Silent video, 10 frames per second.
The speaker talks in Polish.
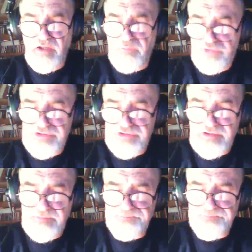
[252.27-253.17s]

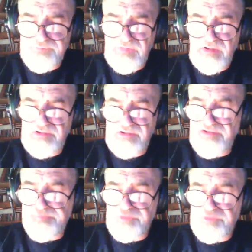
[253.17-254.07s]
Później
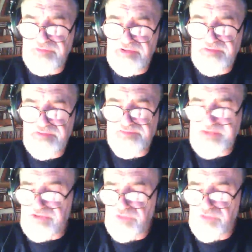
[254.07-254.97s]
niespodziewanie
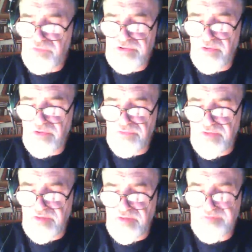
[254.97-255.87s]
zniknął i
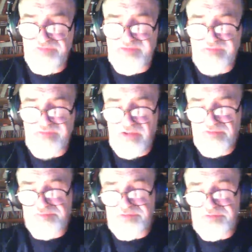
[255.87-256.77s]
on,
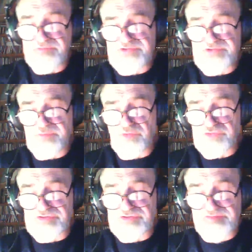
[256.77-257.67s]
zostawiając mnie w
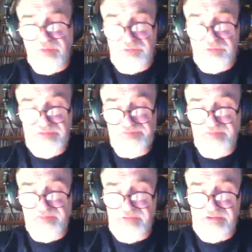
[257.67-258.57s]
ciemności całkiem
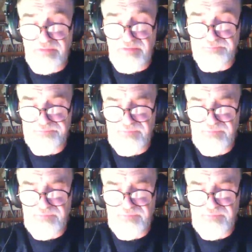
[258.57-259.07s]
samego.